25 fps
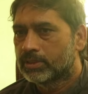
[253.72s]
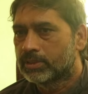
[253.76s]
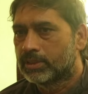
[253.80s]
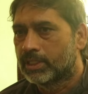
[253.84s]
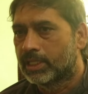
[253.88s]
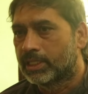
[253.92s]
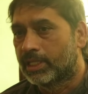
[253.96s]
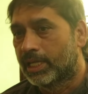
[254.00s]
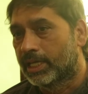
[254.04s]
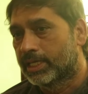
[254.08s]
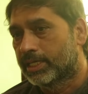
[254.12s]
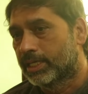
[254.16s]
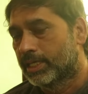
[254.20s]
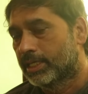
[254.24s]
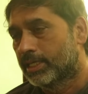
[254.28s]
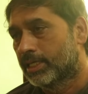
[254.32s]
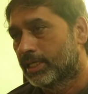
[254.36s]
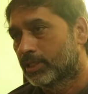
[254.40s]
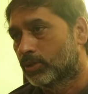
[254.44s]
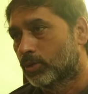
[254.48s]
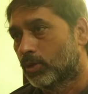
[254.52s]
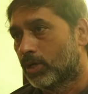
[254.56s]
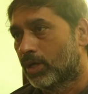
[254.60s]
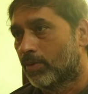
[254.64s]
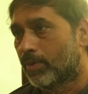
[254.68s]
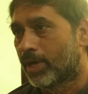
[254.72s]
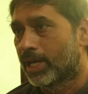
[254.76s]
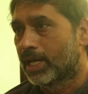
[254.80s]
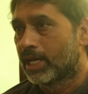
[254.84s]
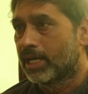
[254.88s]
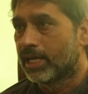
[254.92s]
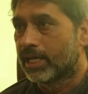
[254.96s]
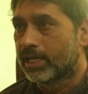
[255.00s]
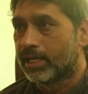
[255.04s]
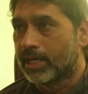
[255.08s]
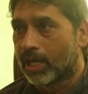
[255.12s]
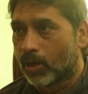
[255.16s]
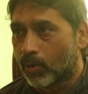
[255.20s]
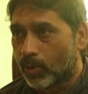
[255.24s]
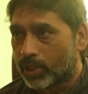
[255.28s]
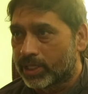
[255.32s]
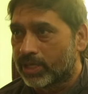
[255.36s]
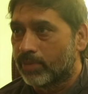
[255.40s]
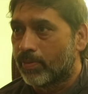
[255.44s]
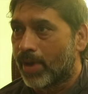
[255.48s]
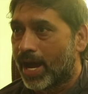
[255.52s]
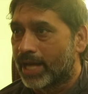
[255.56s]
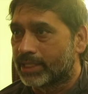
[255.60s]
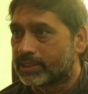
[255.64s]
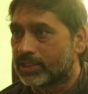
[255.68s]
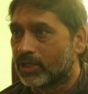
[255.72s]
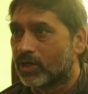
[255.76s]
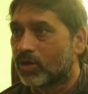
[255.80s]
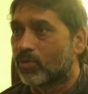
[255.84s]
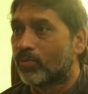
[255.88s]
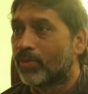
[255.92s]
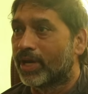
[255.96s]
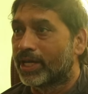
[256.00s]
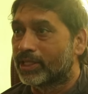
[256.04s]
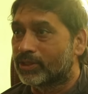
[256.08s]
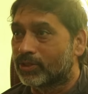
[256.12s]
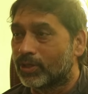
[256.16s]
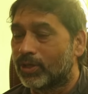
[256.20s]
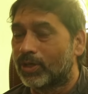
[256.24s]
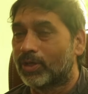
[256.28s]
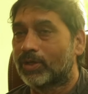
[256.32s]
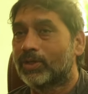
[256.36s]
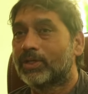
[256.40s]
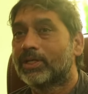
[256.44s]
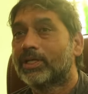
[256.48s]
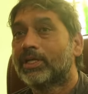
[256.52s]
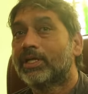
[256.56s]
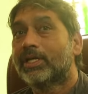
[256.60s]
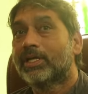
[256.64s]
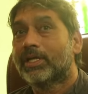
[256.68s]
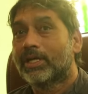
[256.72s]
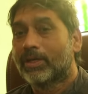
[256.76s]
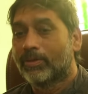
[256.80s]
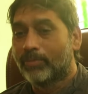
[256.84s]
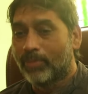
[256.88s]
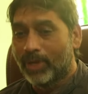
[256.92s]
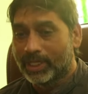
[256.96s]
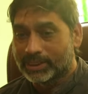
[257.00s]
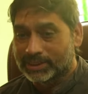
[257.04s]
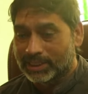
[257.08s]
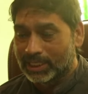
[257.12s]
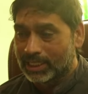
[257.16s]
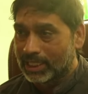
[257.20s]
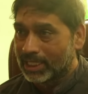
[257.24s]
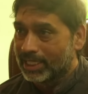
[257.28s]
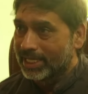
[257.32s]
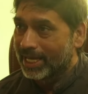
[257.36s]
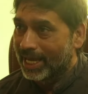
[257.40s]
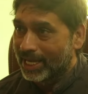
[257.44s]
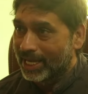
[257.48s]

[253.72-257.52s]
मैं देखिए ये तो हमारे लिए गर्व की बात है और मैं तो बेसिकली